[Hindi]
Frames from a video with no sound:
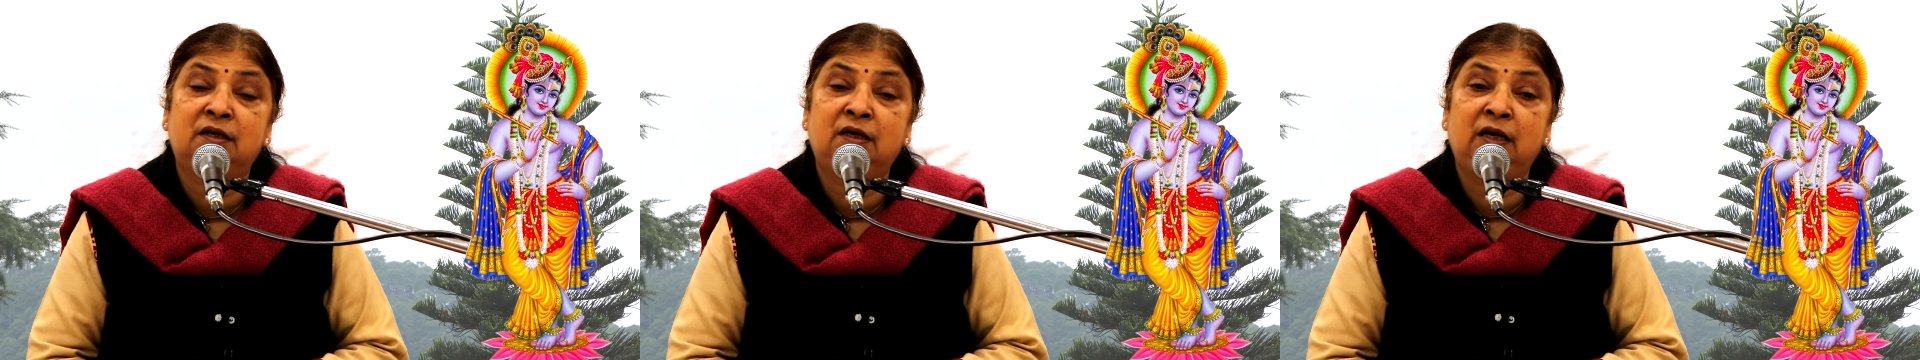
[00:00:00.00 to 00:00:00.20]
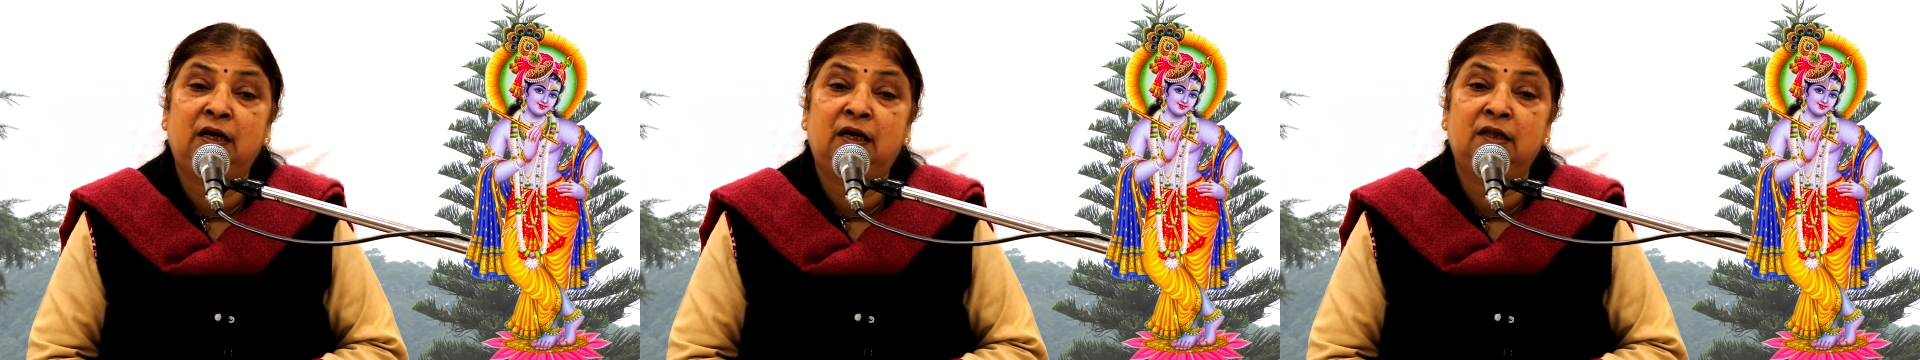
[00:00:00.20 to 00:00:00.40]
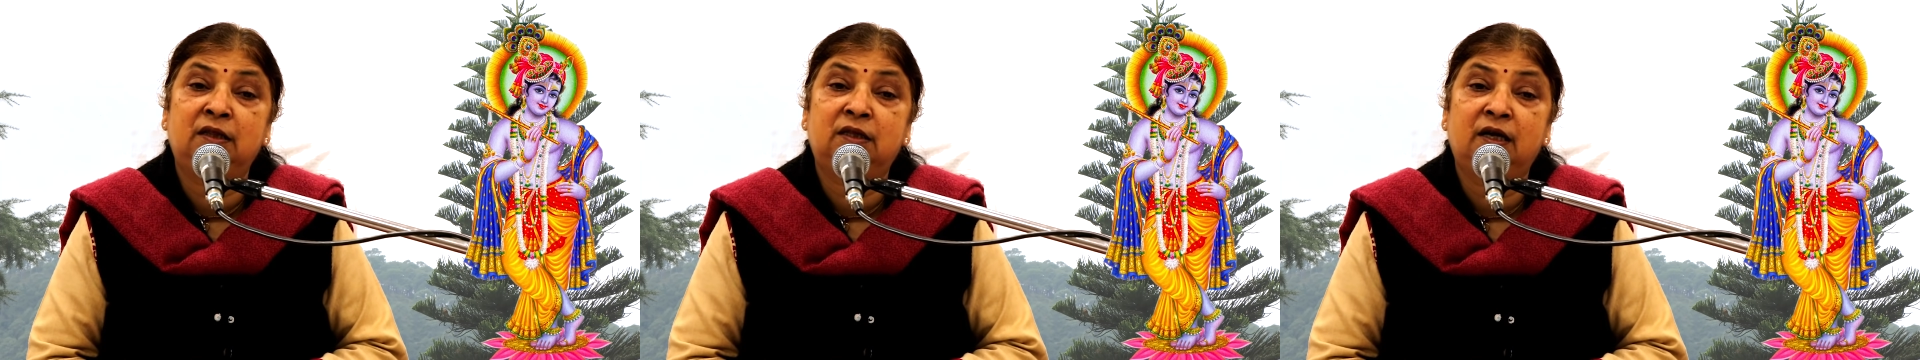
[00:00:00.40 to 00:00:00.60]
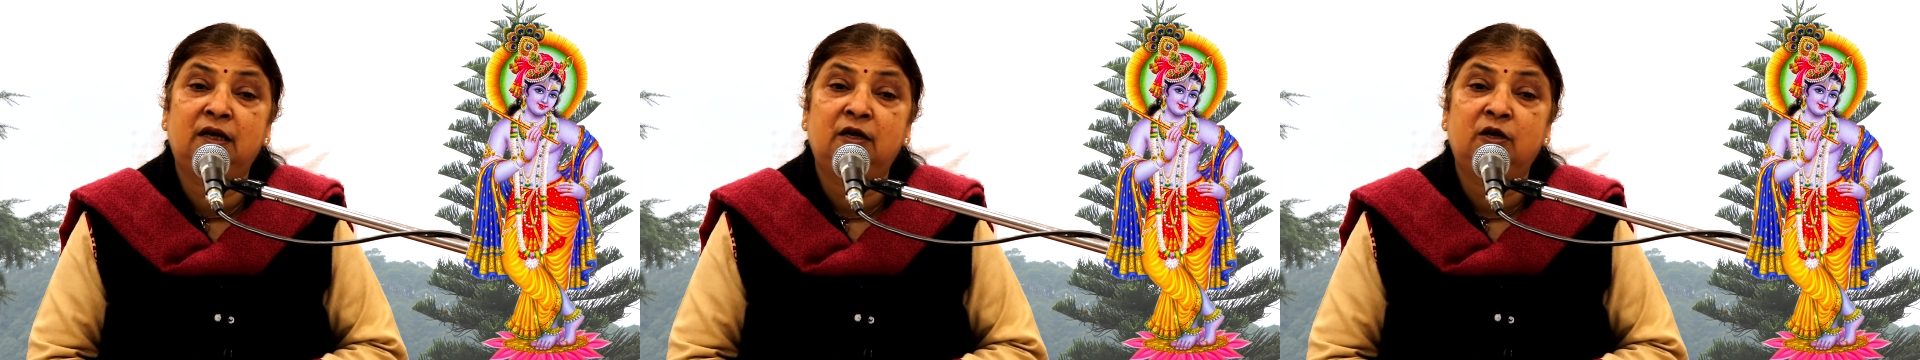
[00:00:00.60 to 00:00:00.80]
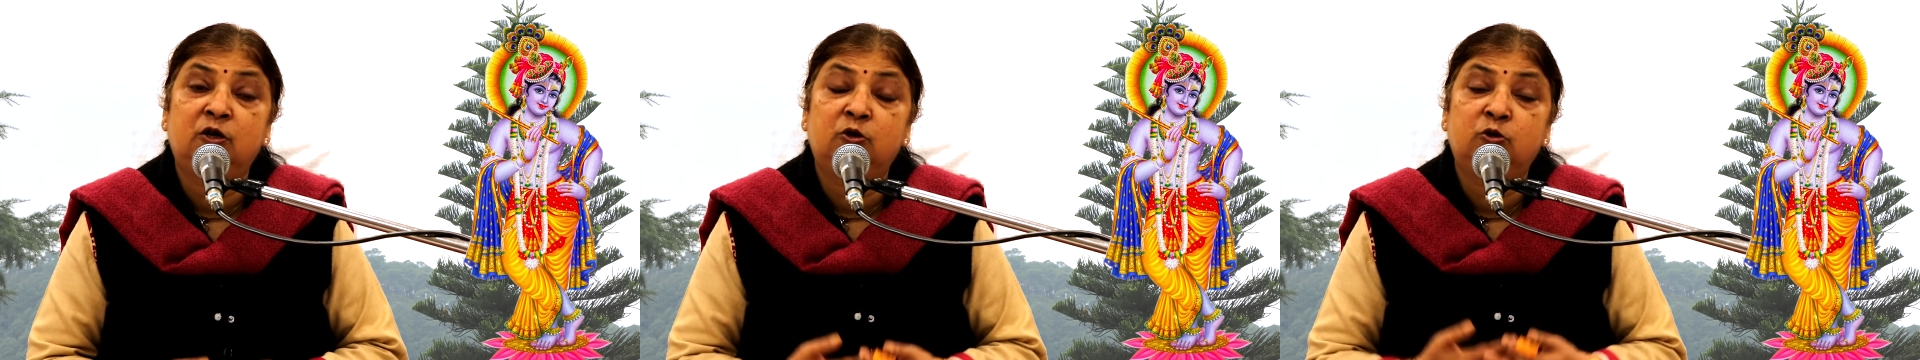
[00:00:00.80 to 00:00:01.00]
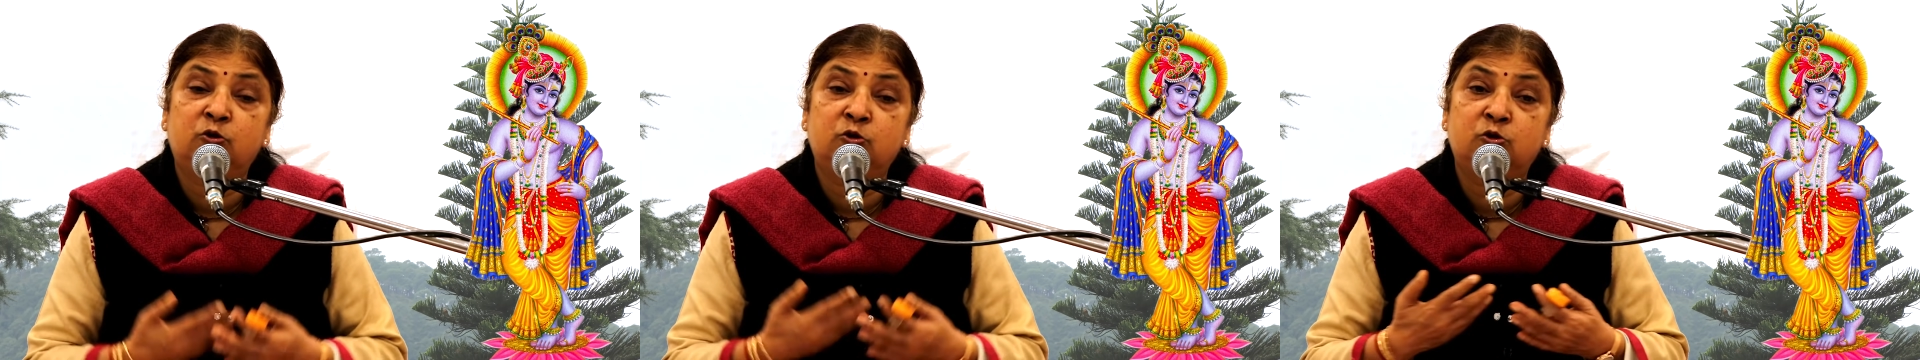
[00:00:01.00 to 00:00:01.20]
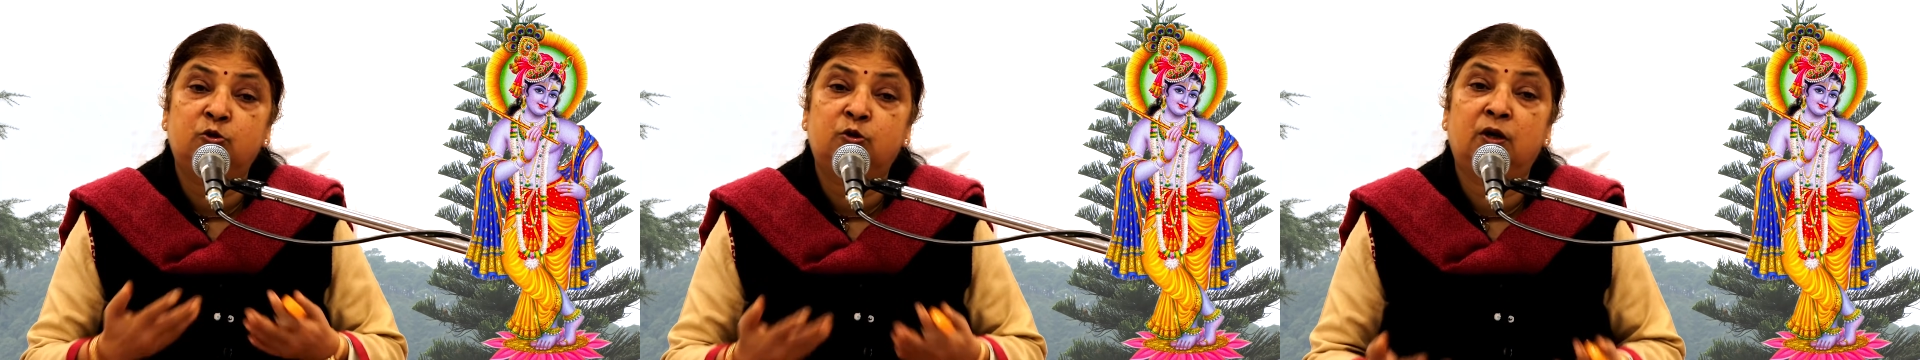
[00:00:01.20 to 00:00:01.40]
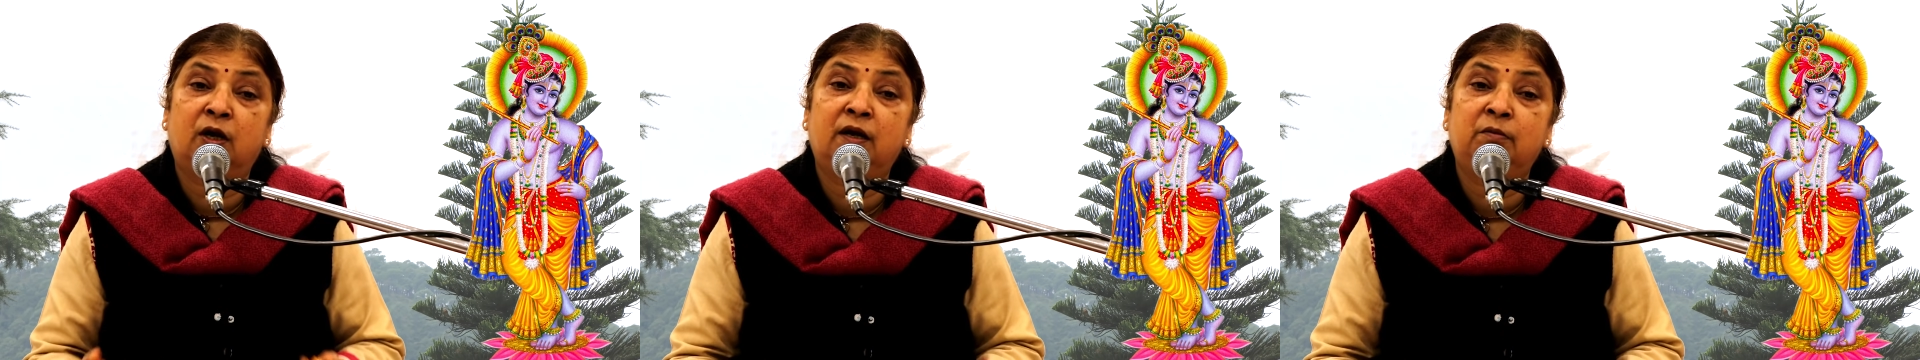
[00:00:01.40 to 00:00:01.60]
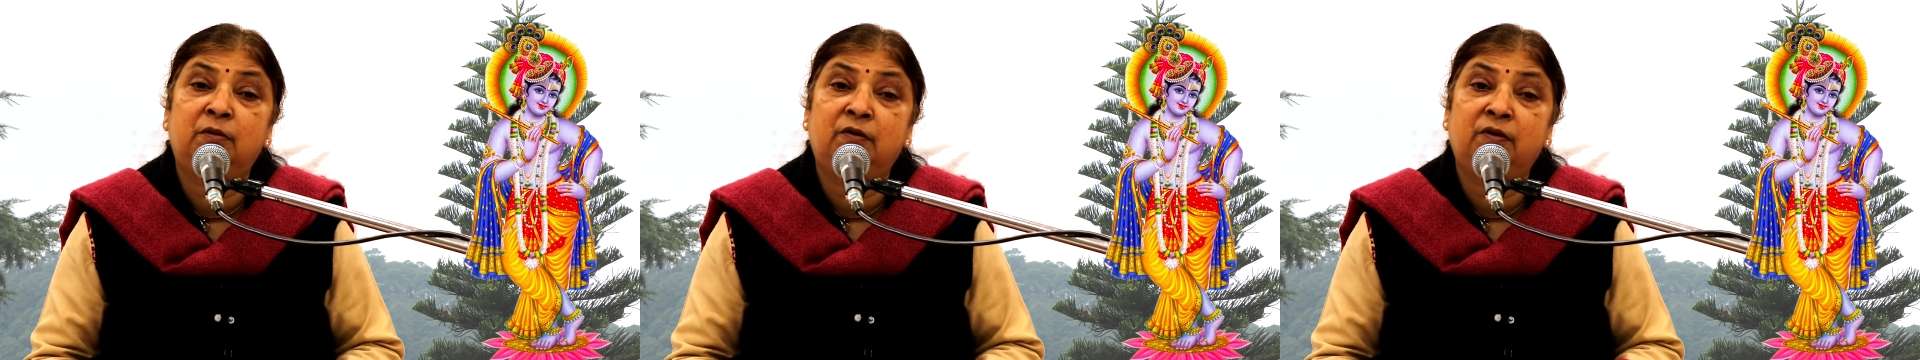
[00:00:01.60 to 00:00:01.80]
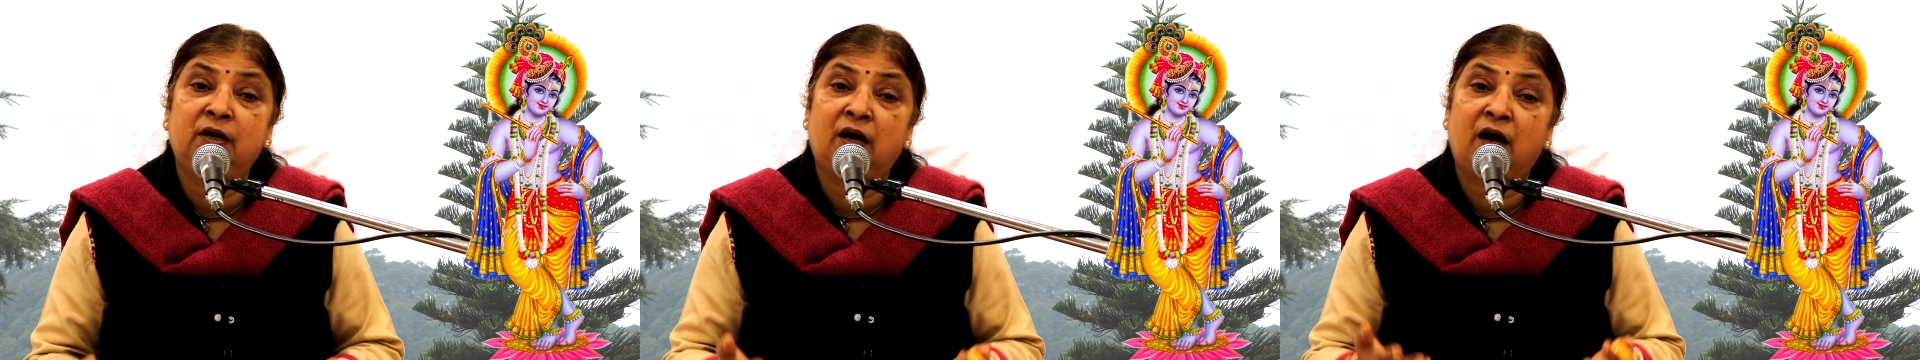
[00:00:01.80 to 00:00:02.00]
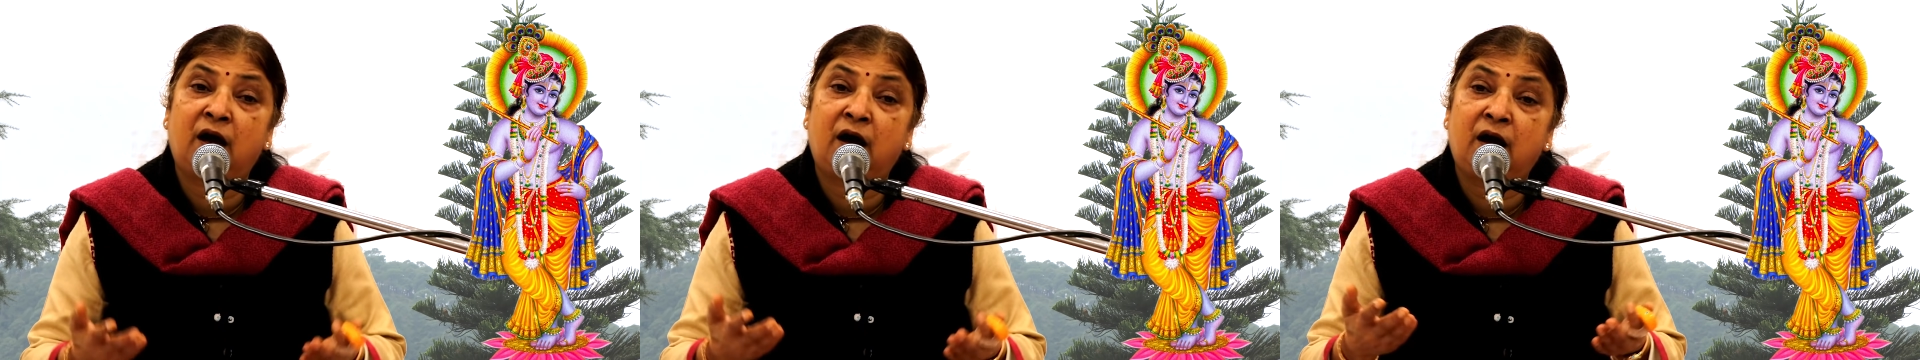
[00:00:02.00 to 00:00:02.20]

निकलता है तो शुक्राना भगवान